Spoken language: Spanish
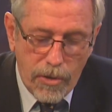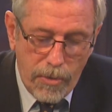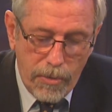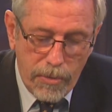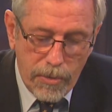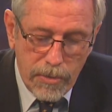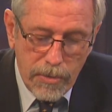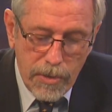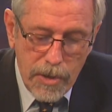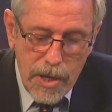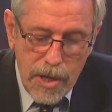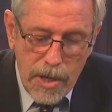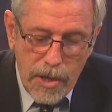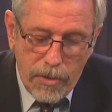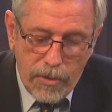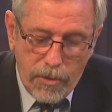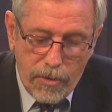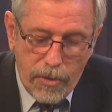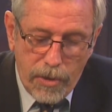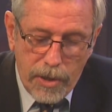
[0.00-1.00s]
con
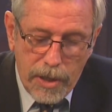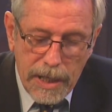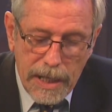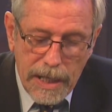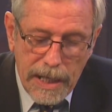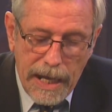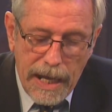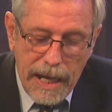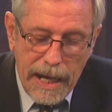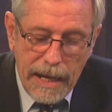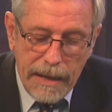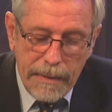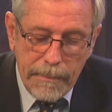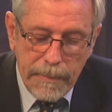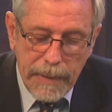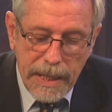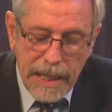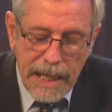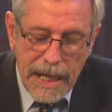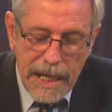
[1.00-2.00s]
con la
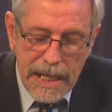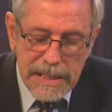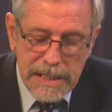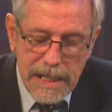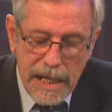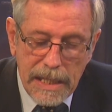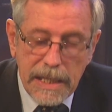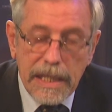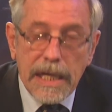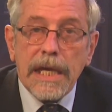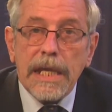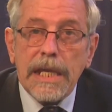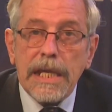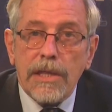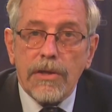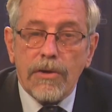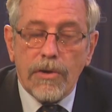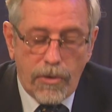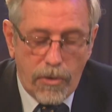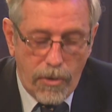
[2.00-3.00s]
medalla de
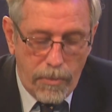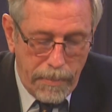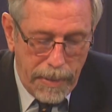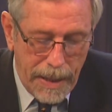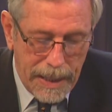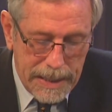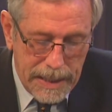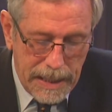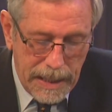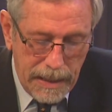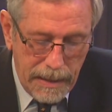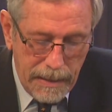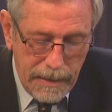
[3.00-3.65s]
herido en combate.